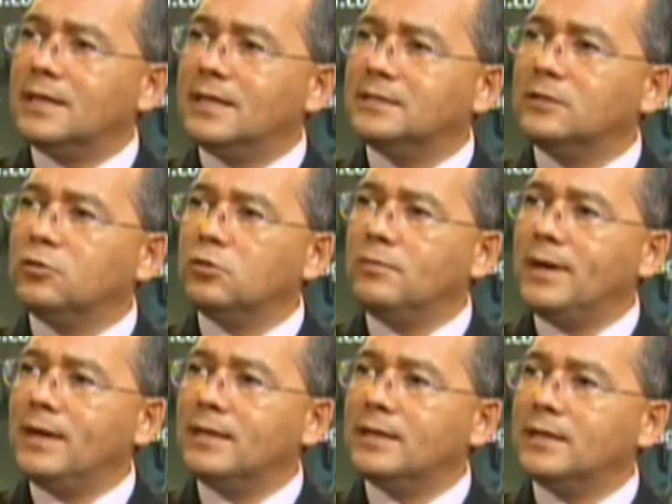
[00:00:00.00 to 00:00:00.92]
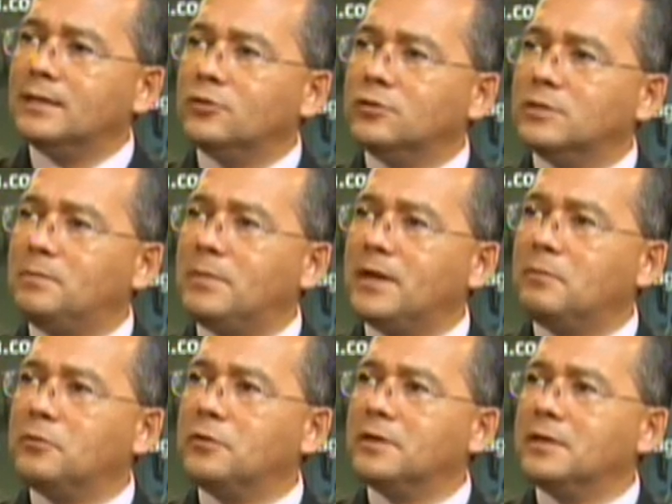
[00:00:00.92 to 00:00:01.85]
casi normal que entonces para
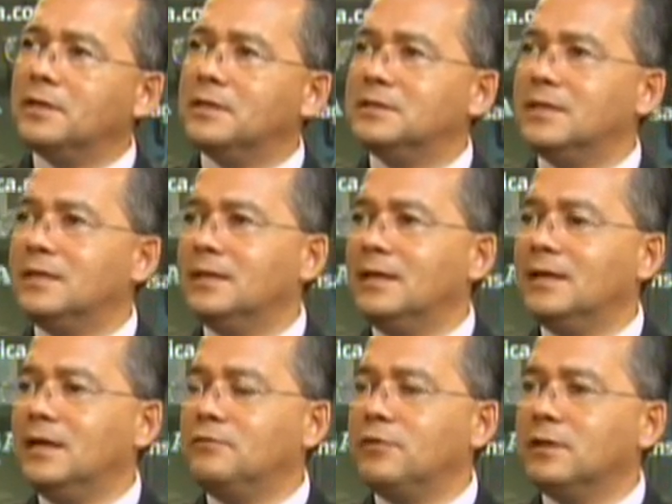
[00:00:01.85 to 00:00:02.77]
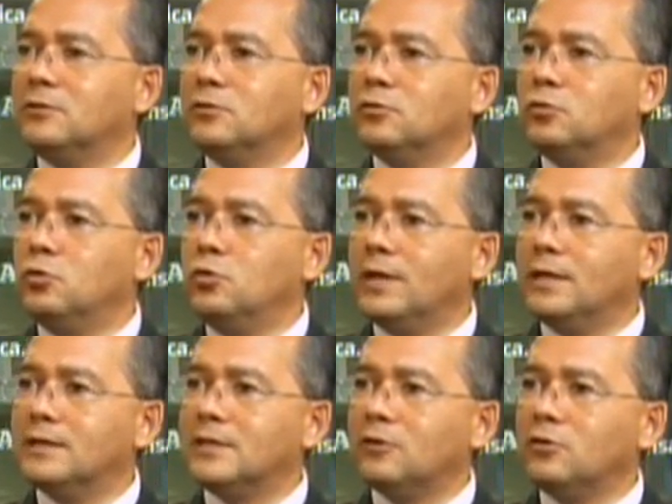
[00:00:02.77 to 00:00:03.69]
poder echar a andar la
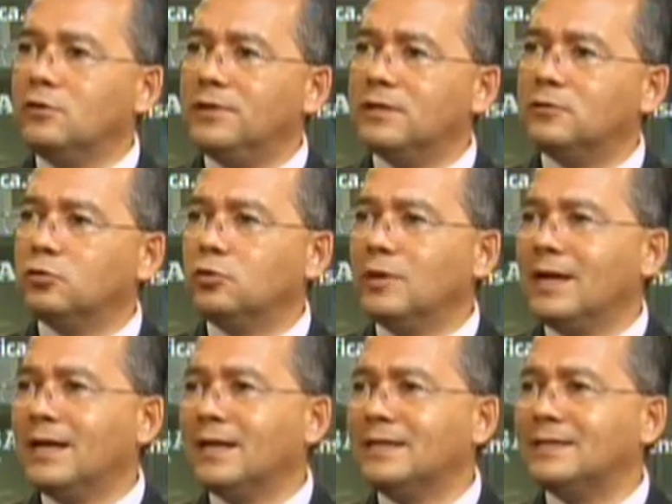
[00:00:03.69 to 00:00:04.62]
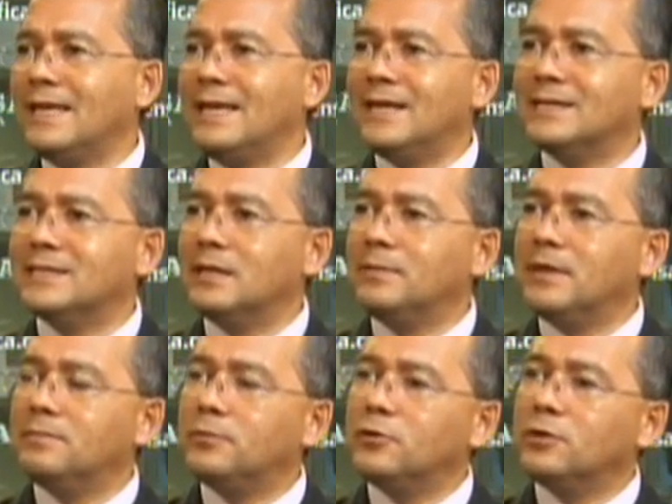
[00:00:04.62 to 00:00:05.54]
infraestructura, desarrollo de infraestructura, carreteras y
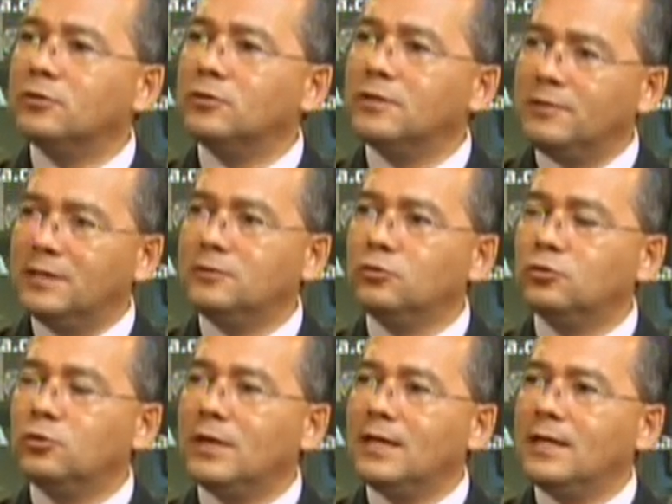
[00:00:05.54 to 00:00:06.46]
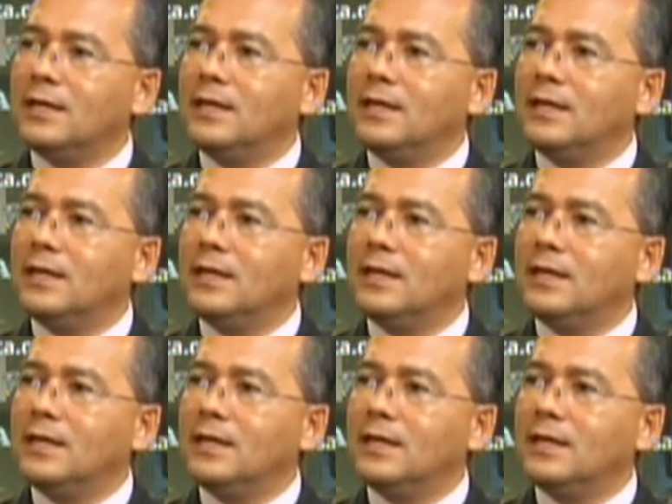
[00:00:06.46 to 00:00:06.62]
demás proyectos de infraestructura,